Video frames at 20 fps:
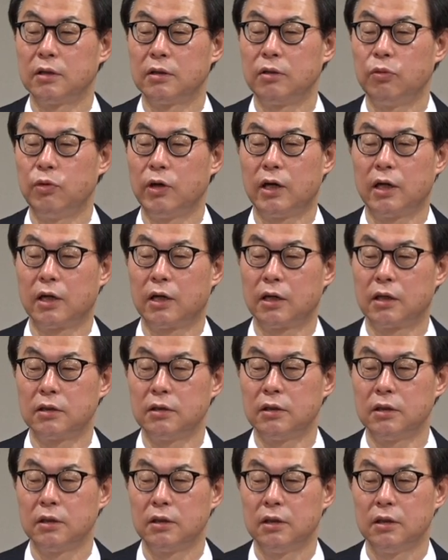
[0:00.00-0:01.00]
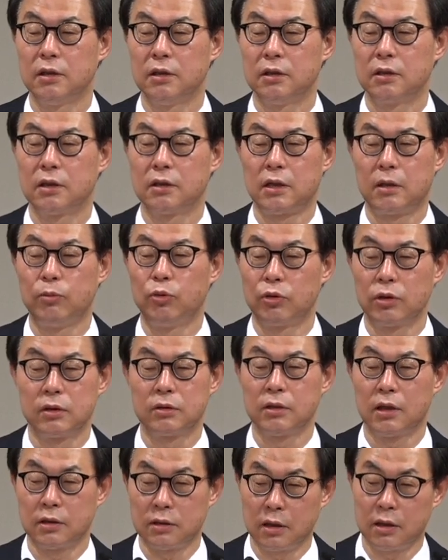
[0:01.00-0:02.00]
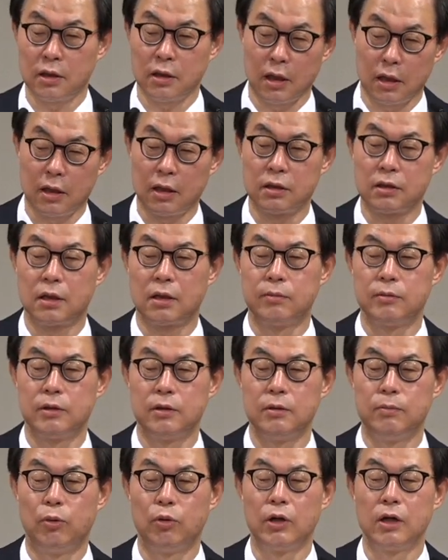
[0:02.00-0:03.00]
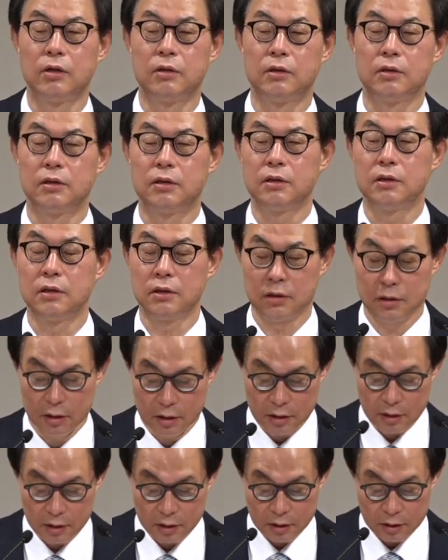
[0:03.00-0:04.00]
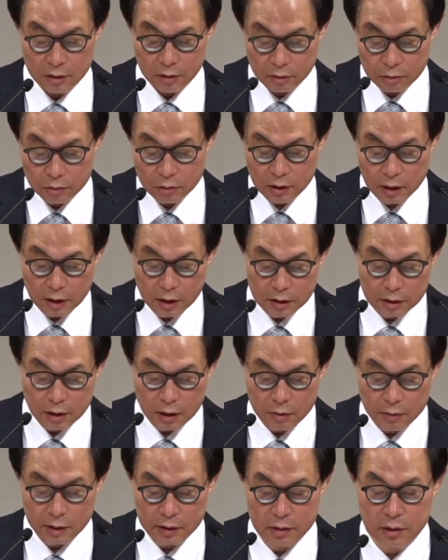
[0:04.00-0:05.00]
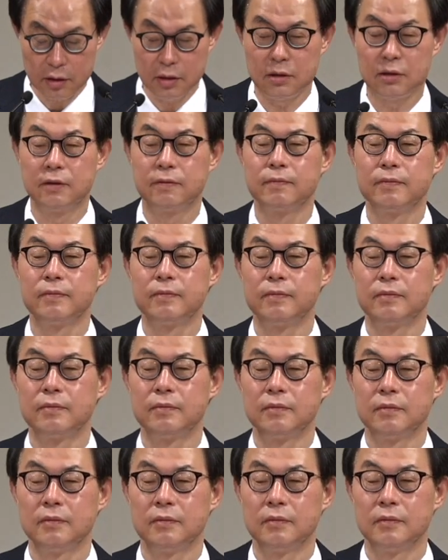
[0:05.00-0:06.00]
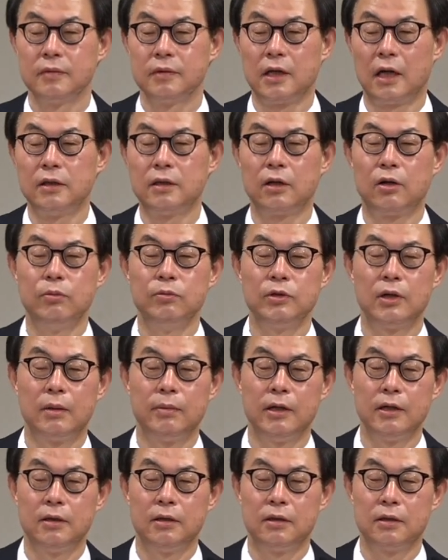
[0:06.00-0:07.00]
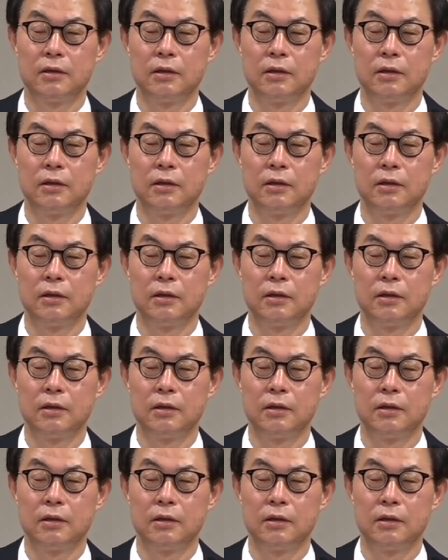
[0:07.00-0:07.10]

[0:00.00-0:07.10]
근데 왜 가난하지? 잘 모르겠어요. 하여튼간에 가난한 사람들을 보내는 건지 여기도 가난한 사람이 왔어요. 잘 데가 없는가 봐요.